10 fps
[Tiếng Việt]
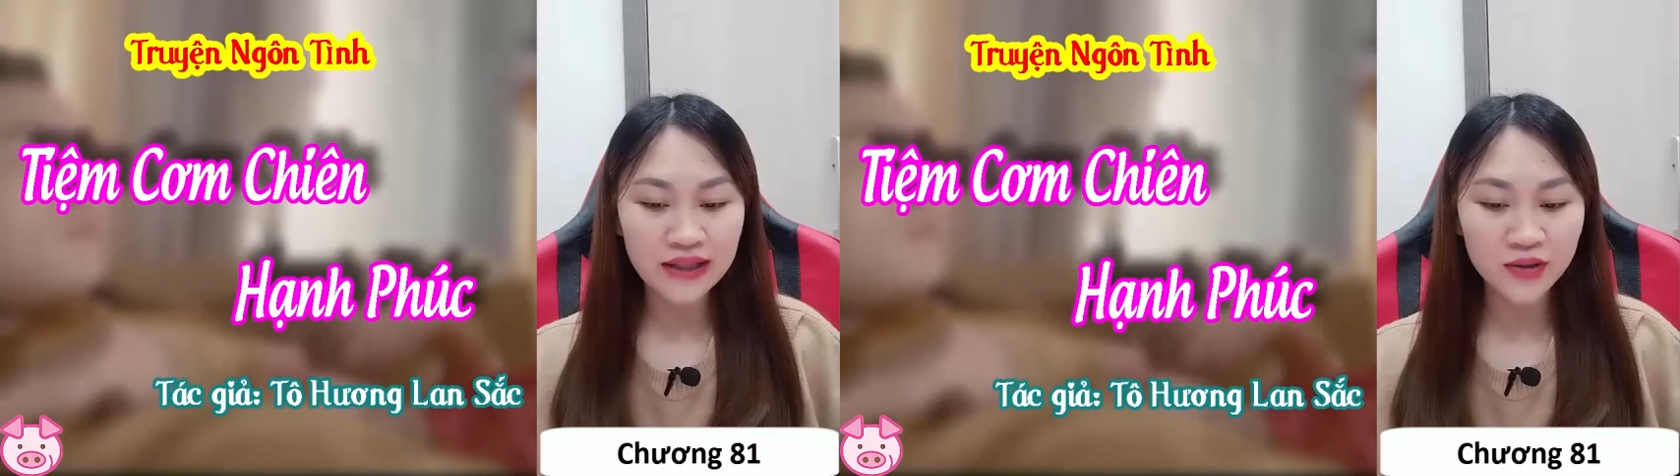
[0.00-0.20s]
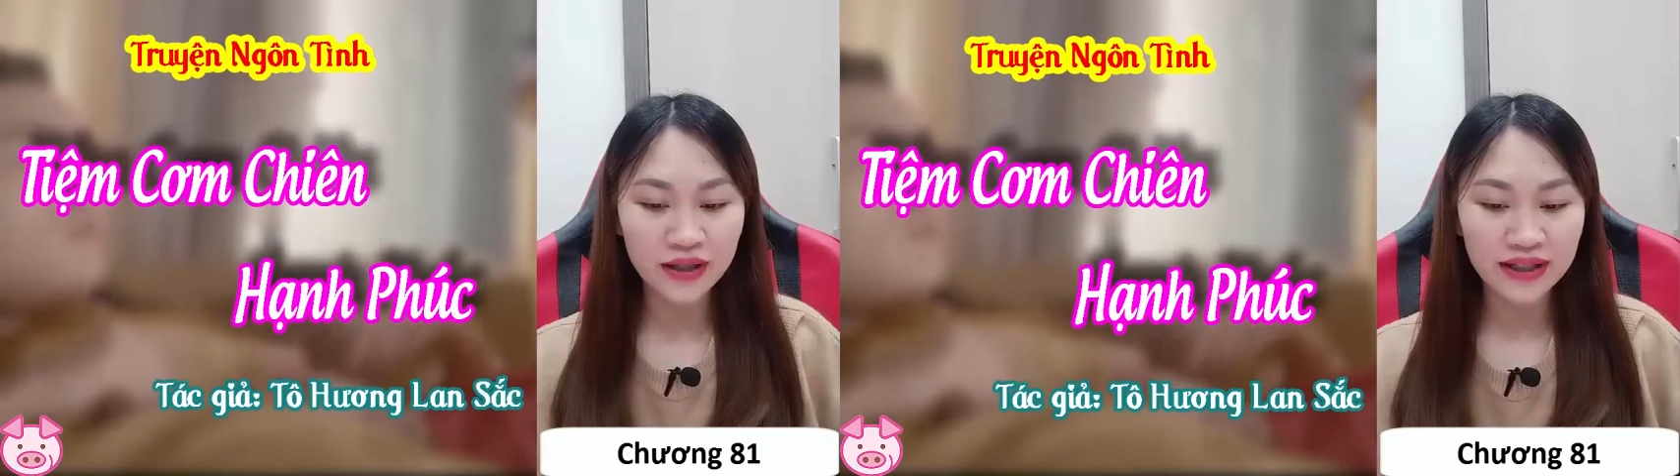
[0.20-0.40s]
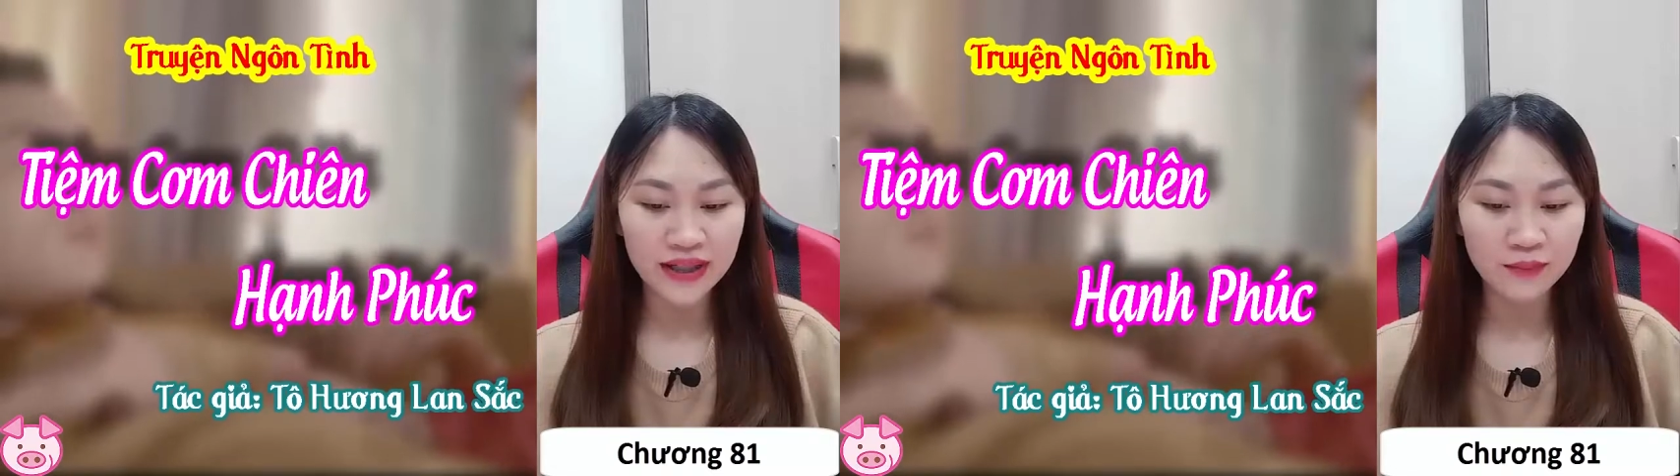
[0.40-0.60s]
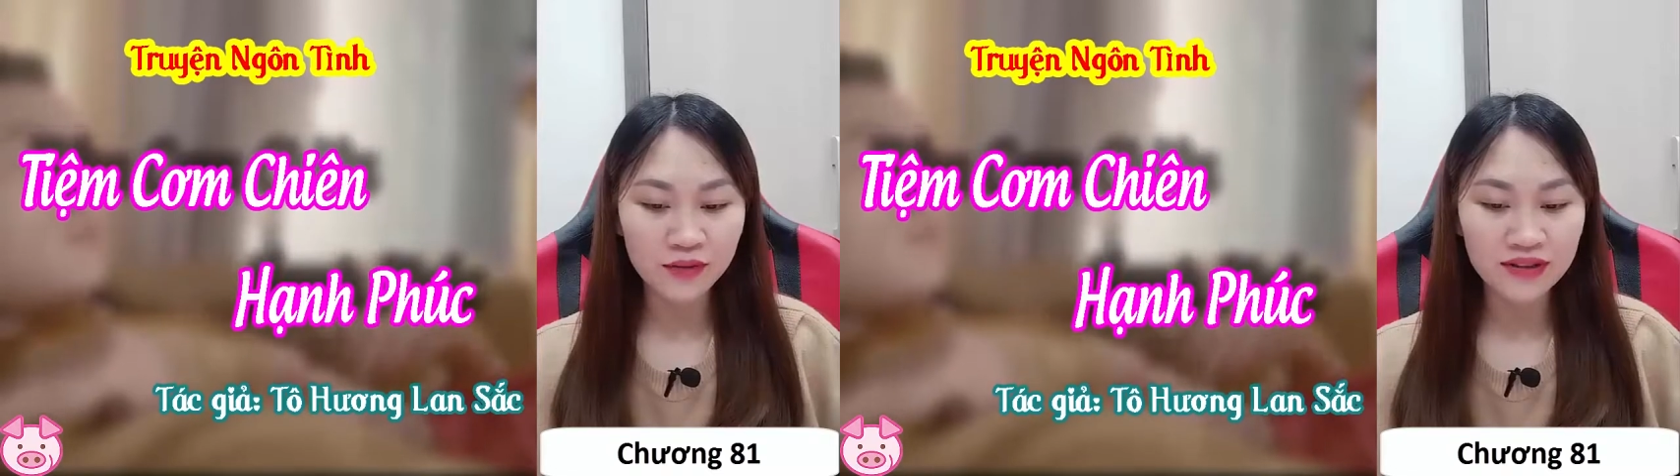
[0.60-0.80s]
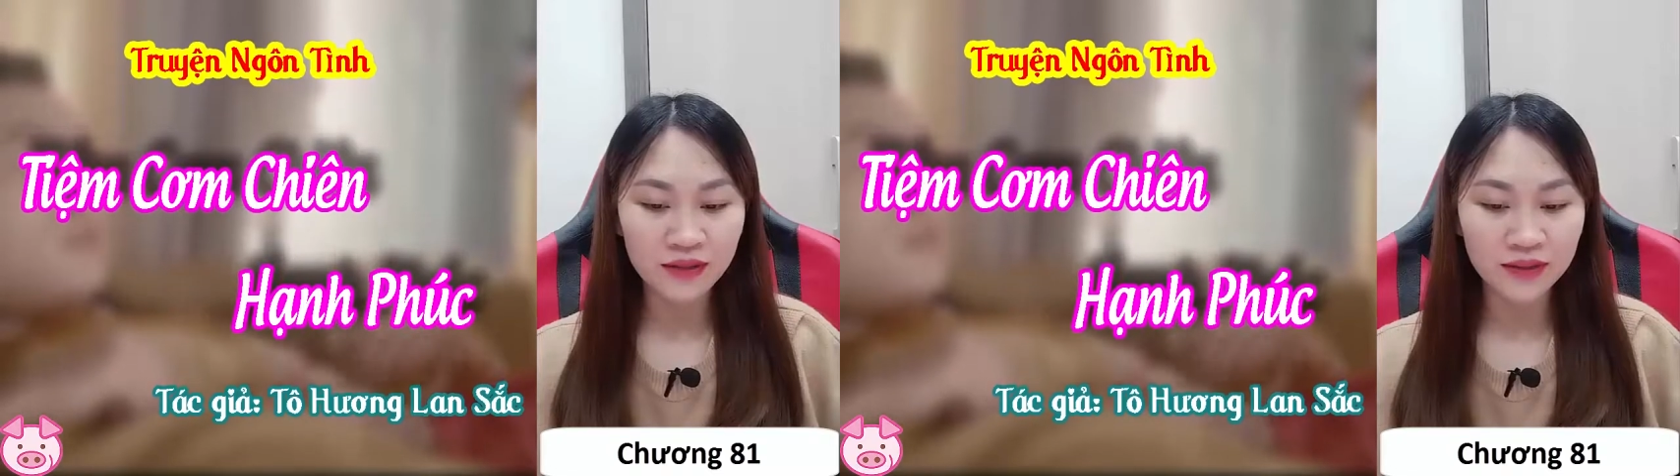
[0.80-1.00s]
truyền đến
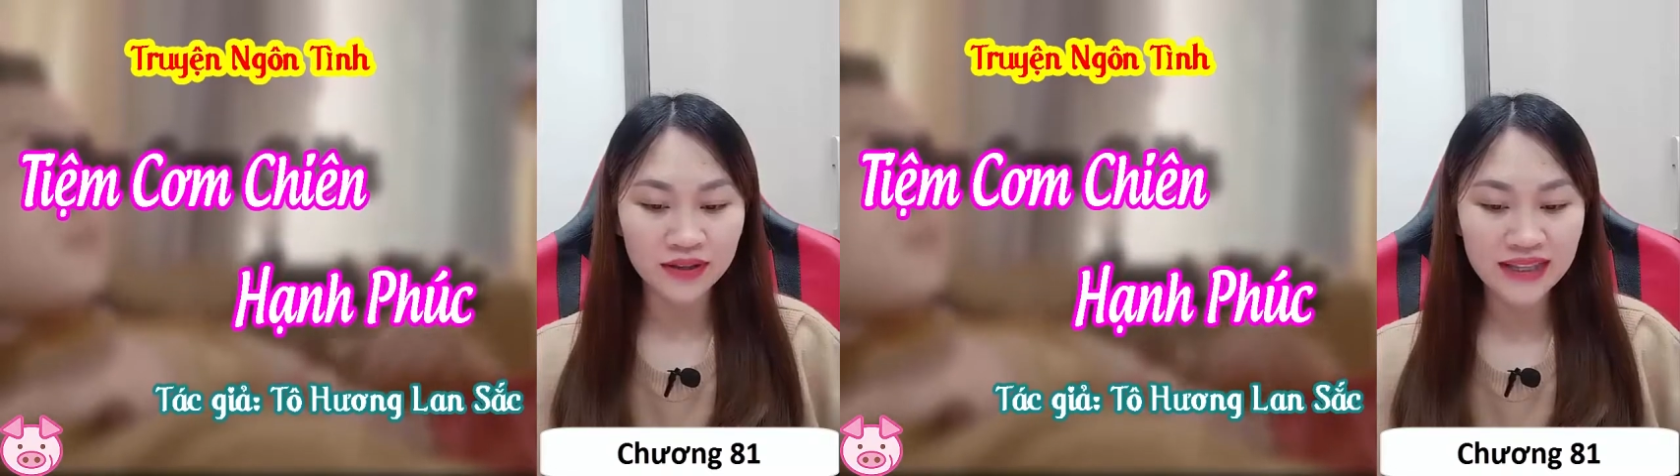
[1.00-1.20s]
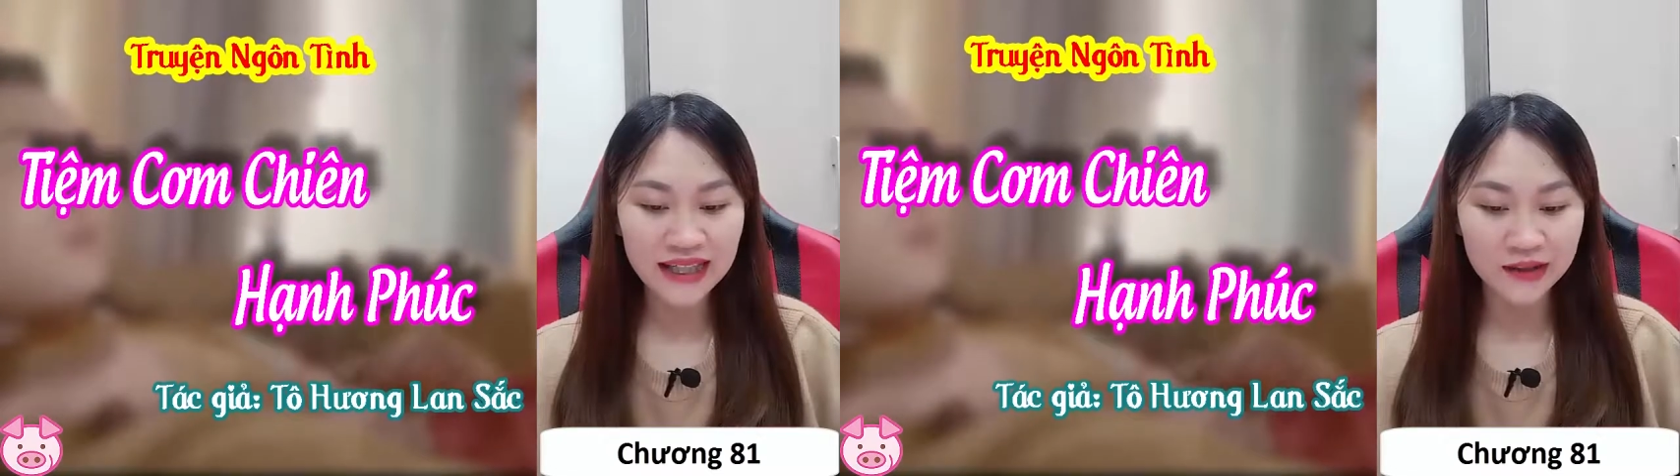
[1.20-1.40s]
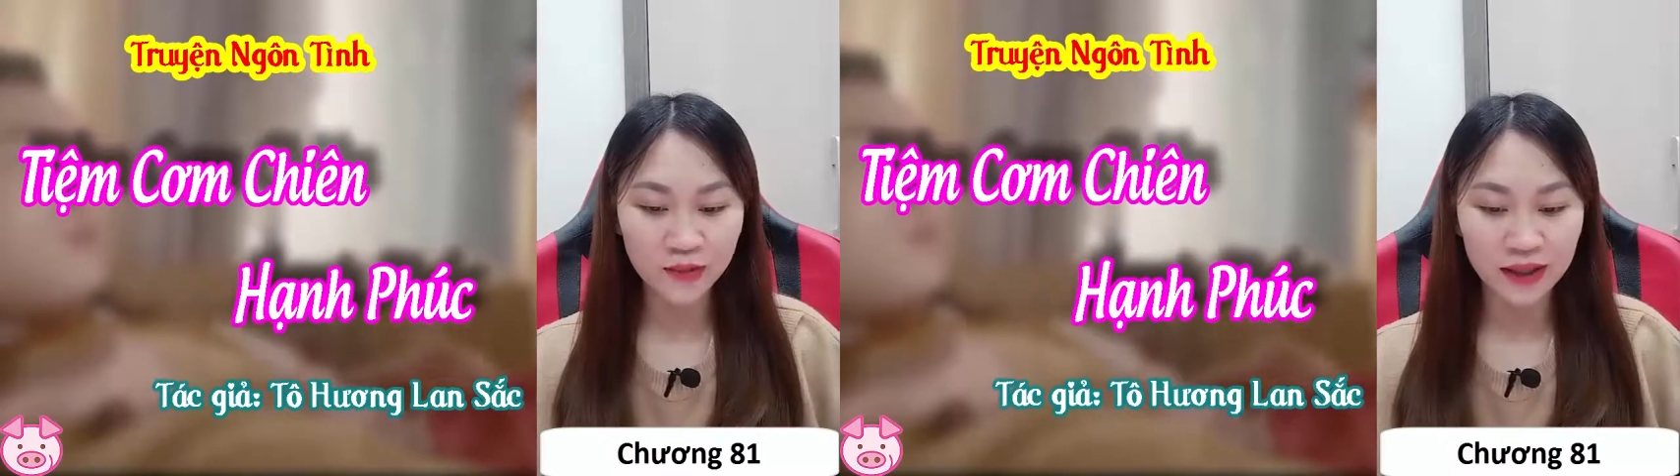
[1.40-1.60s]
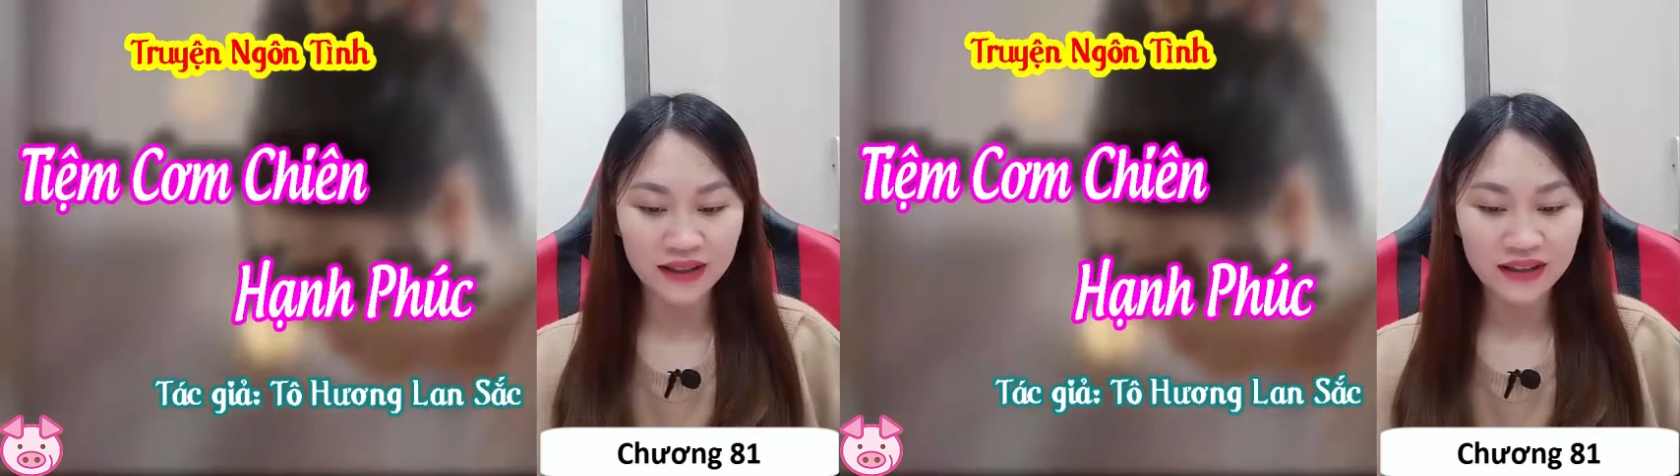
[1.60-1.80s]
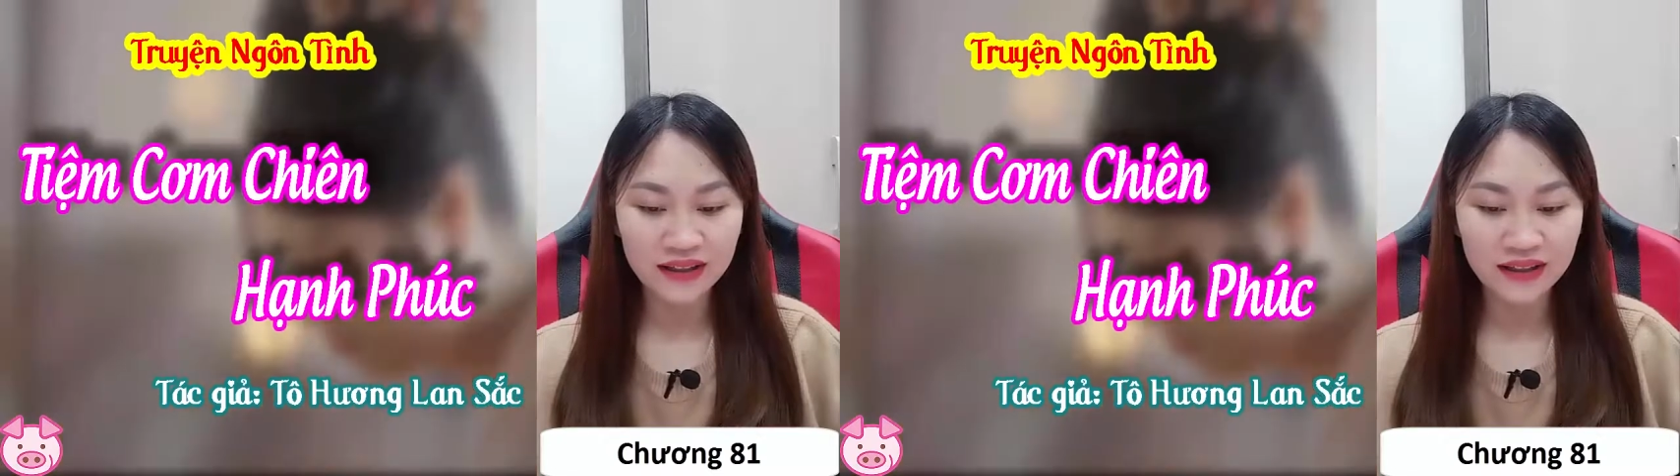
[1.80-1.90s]
một giọng nữ trẻ tuổi.